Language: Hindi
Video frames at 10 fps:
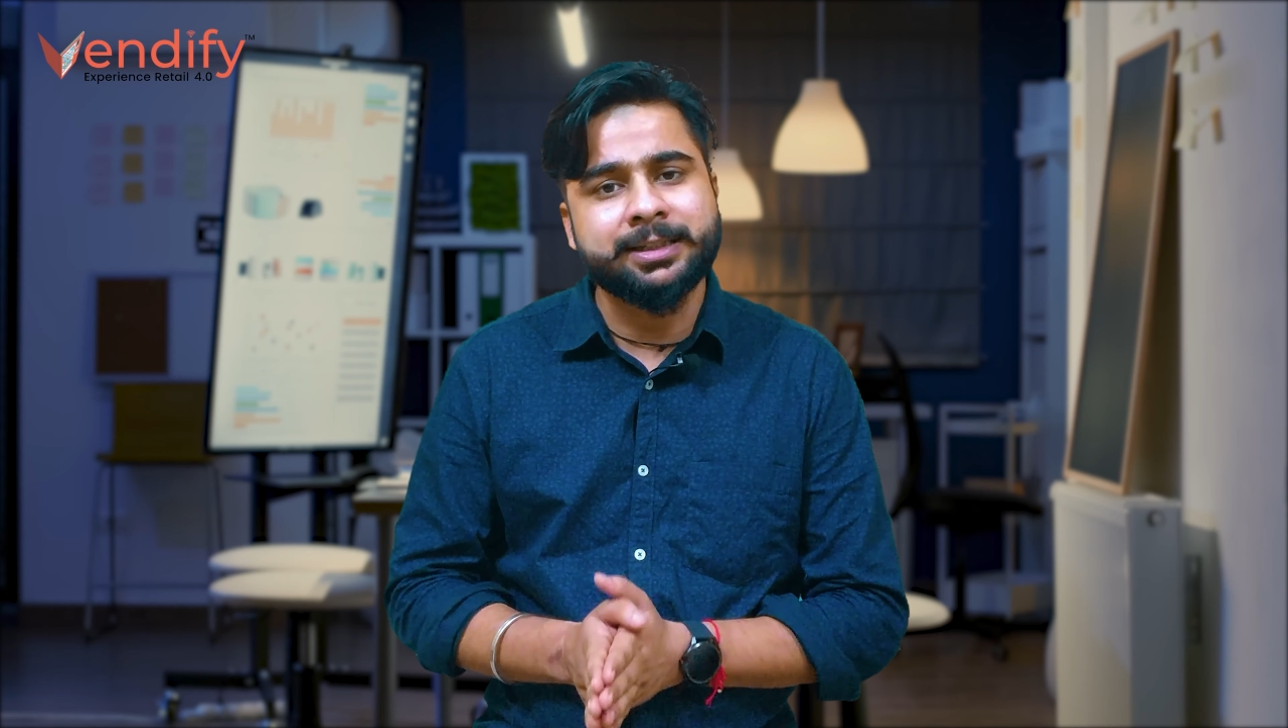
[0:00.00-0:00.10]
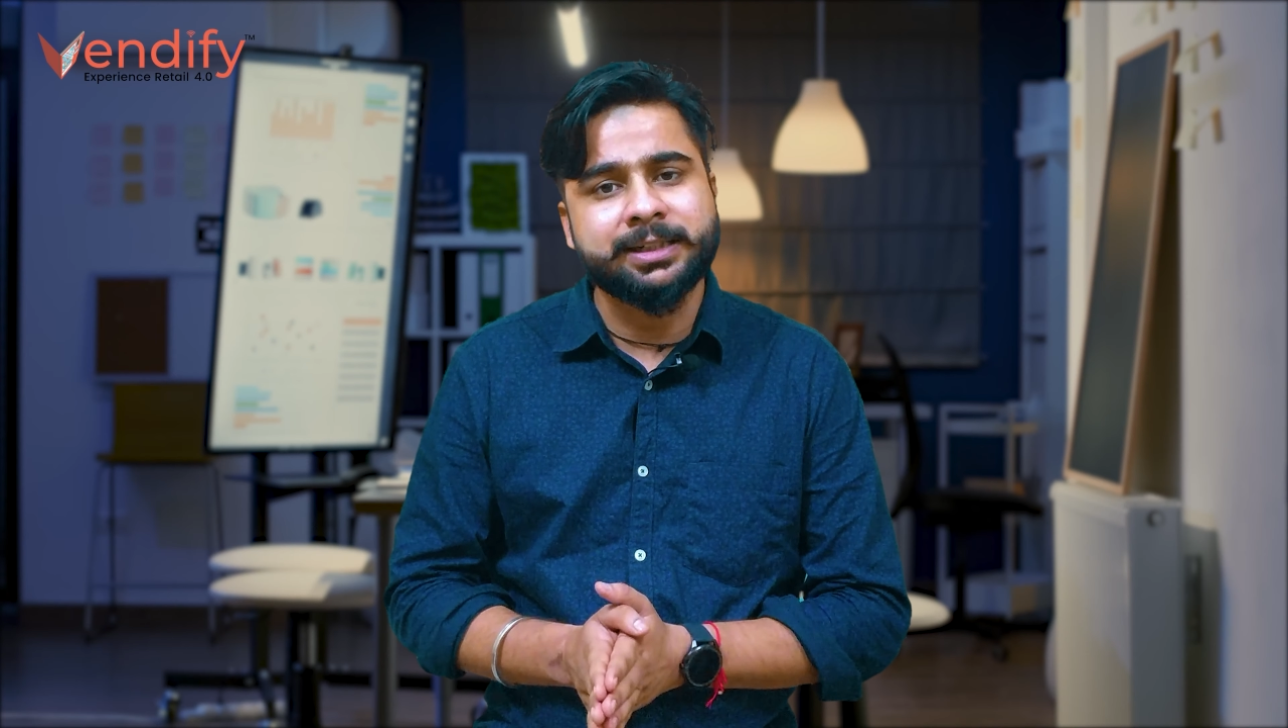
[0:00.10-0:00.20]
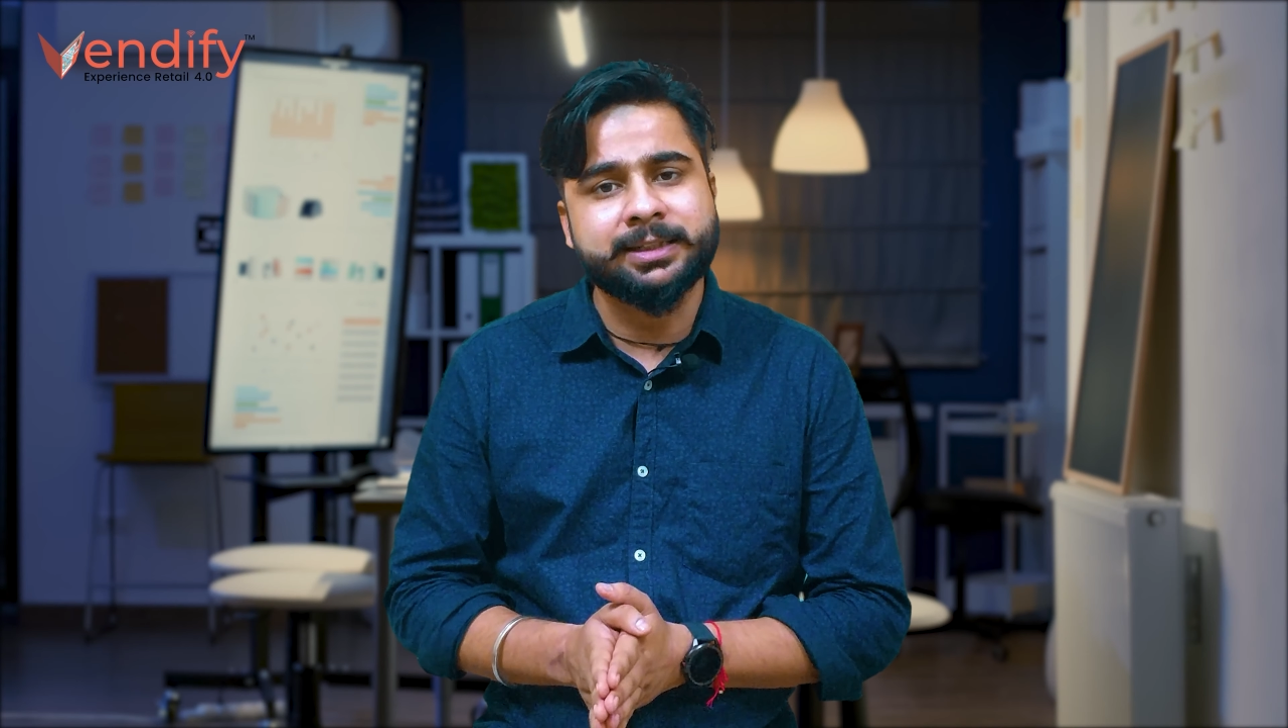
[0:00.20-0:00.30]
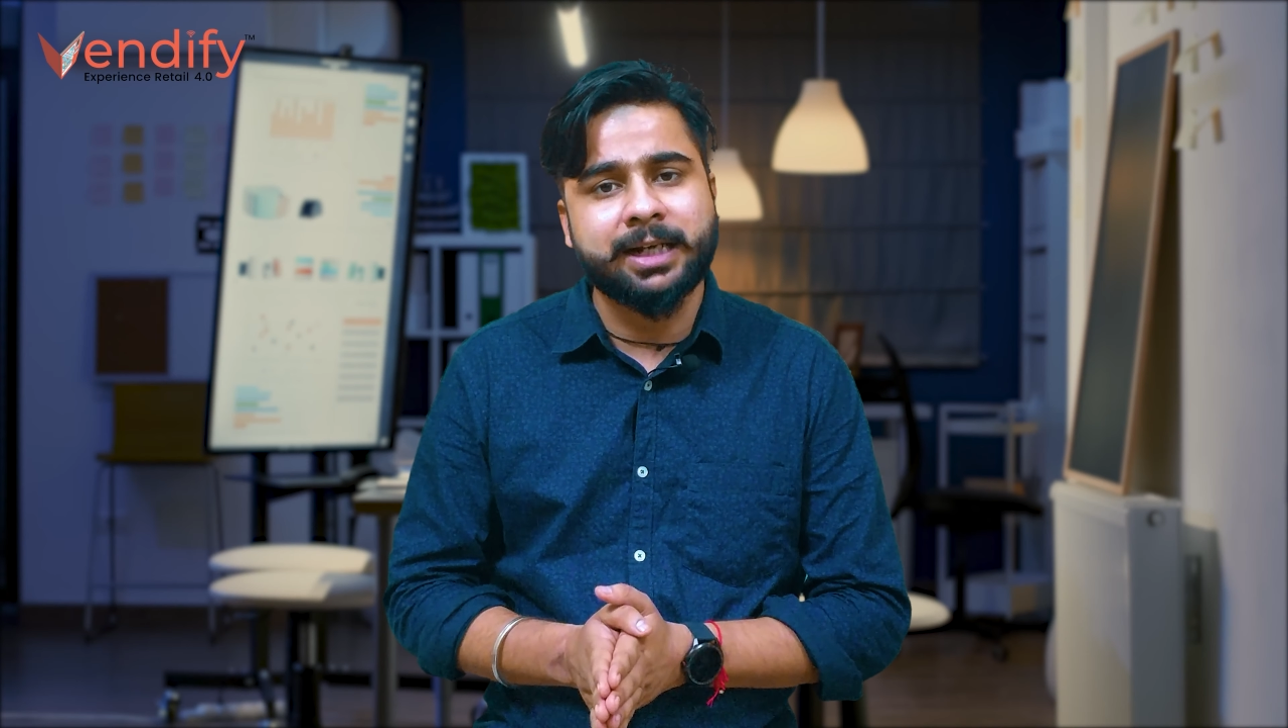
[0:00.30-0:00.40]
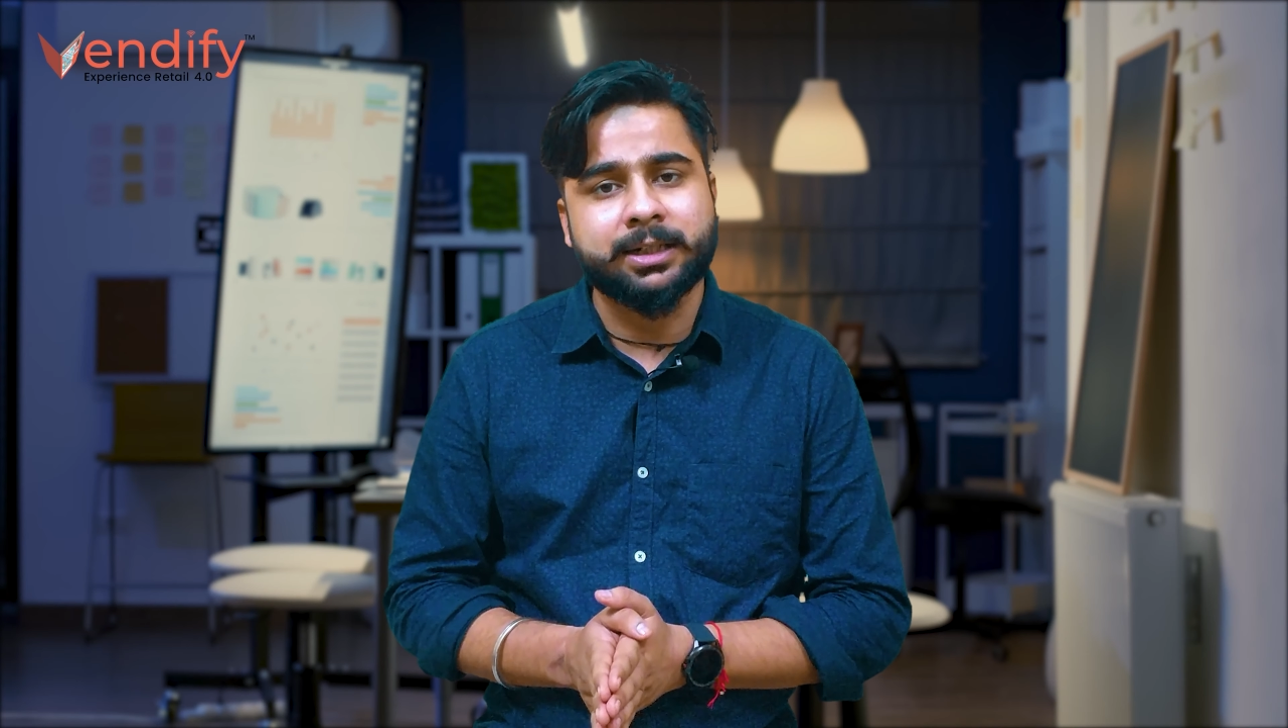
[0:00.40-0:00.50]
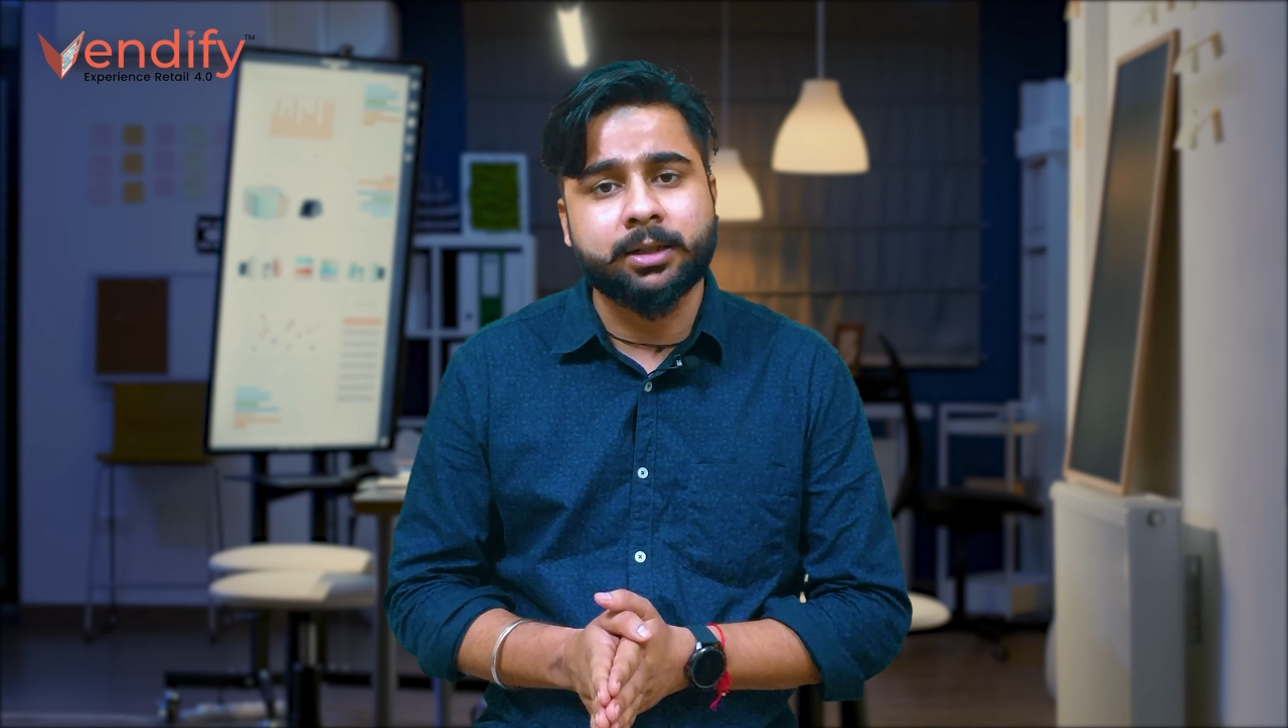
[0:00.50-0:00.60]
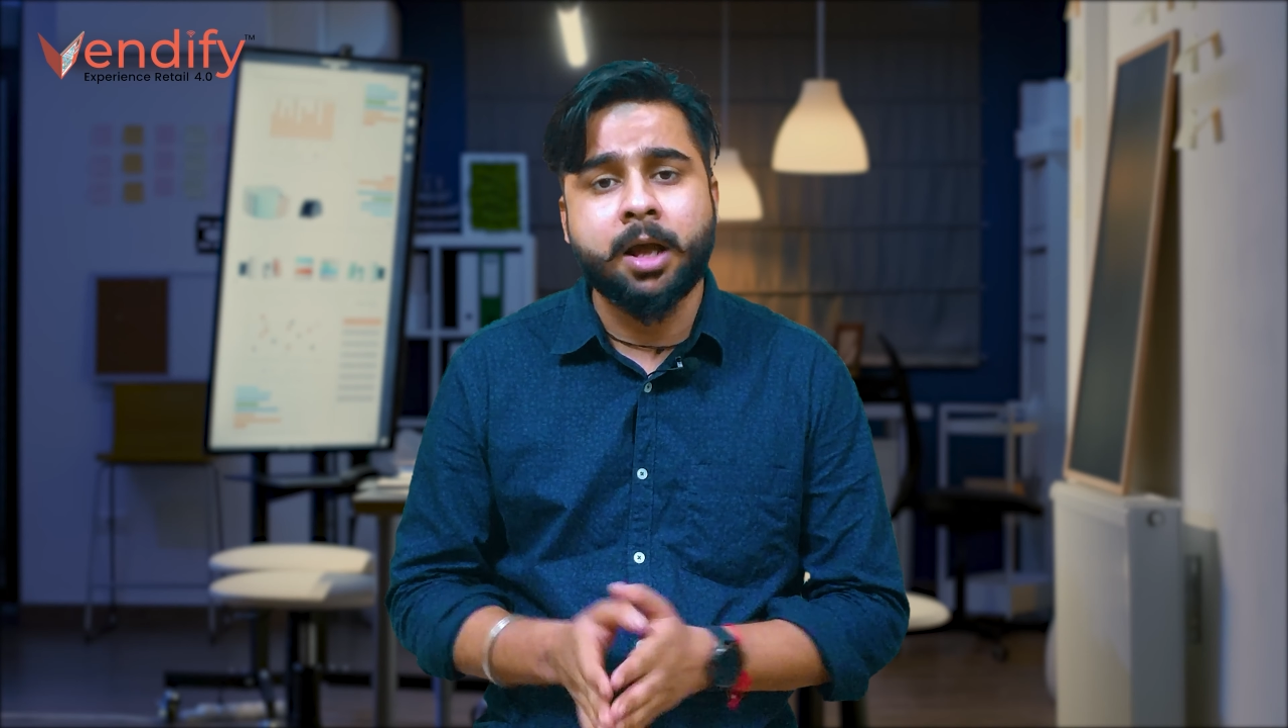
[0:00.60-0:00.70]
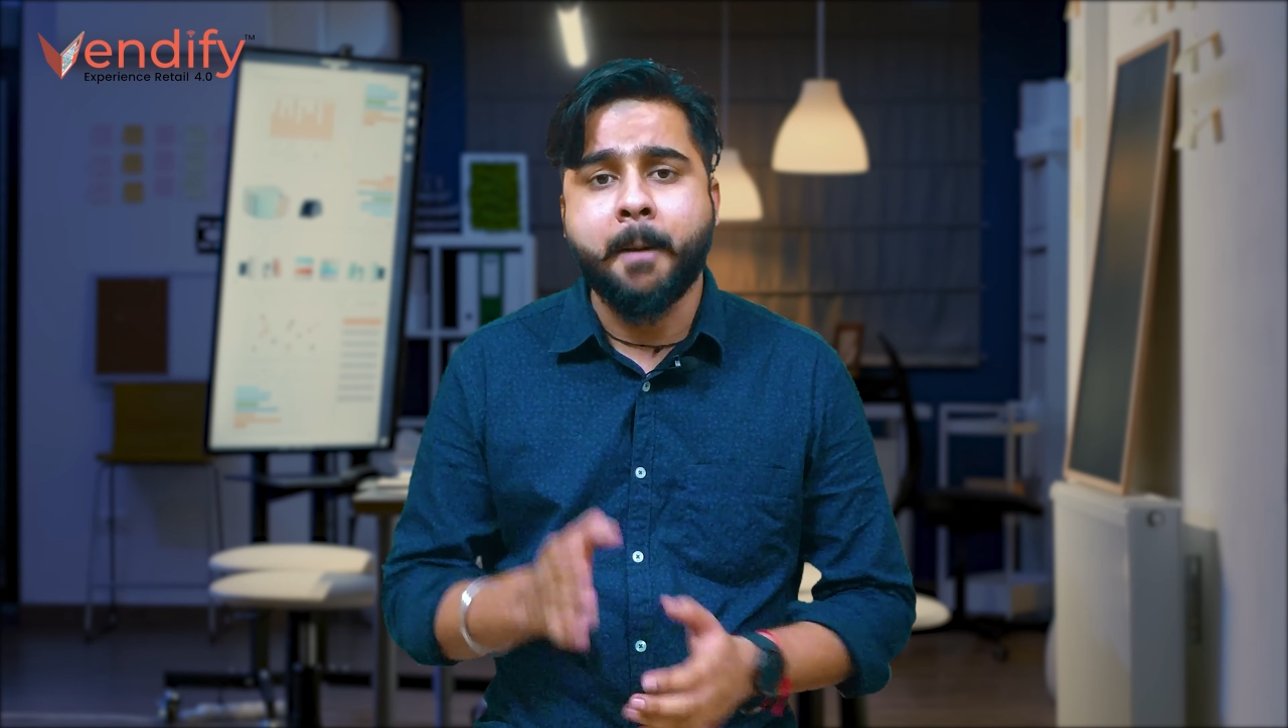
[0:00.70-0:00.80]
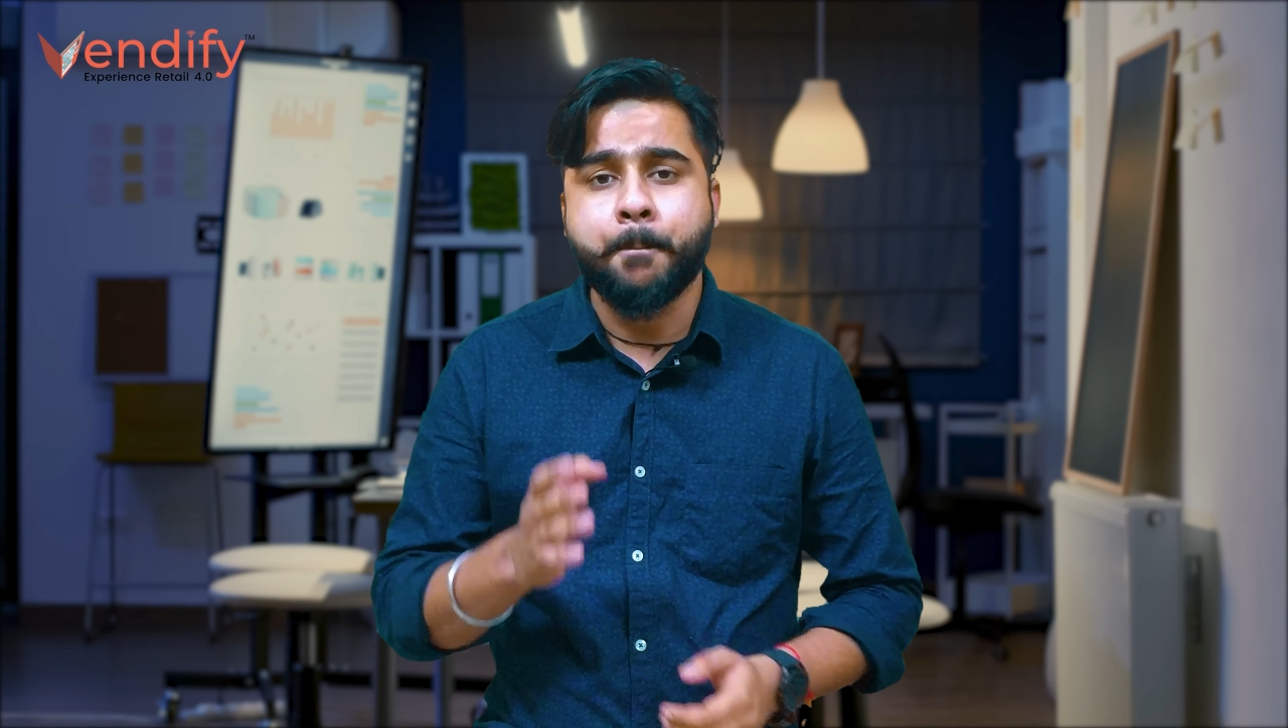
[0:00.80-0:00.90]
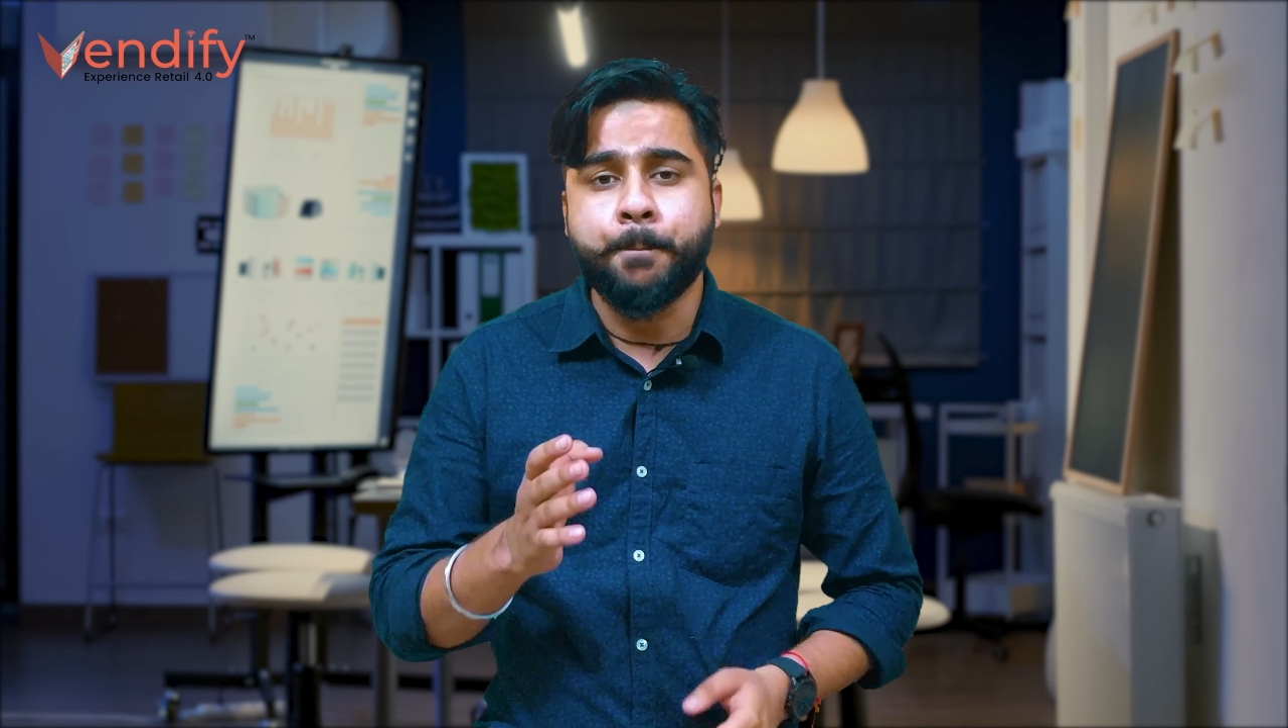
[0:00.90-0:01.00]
के साथ